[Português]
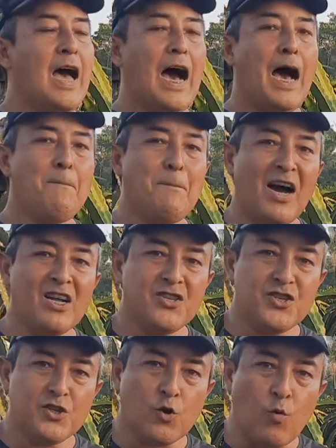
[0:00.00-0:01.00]
a
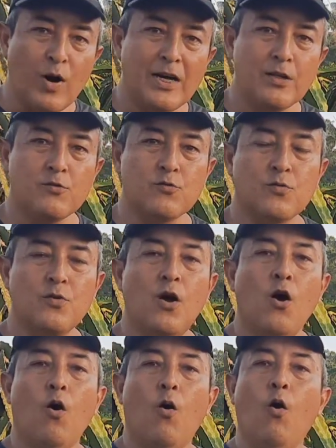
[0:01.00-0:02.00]
partir de quando
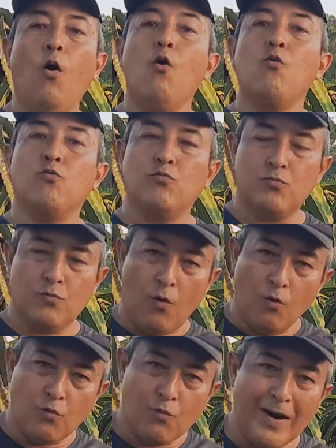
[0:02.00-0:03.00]
ou
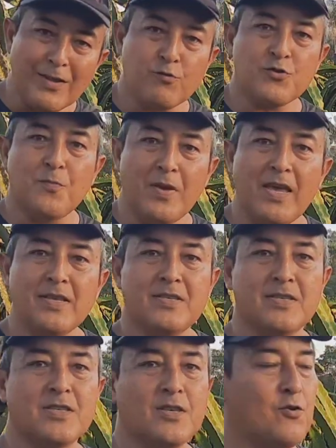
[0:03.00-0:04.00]
com quantos
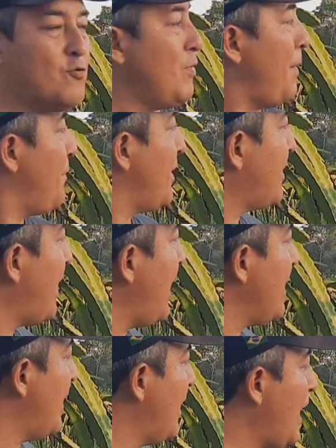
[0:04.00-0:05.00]
meses uma
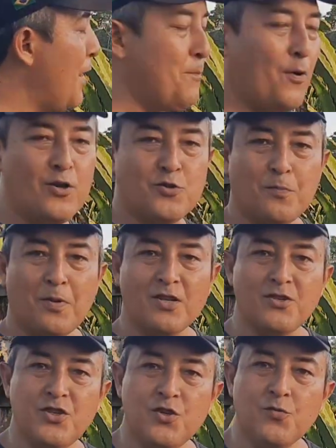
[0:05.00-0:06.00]
pitaia após o
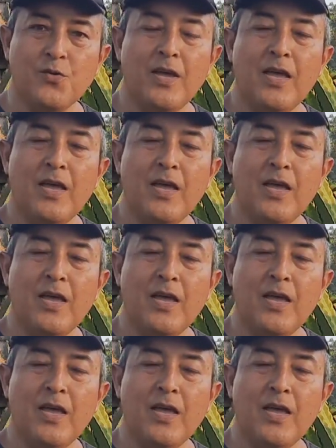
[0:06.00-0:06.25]
plantio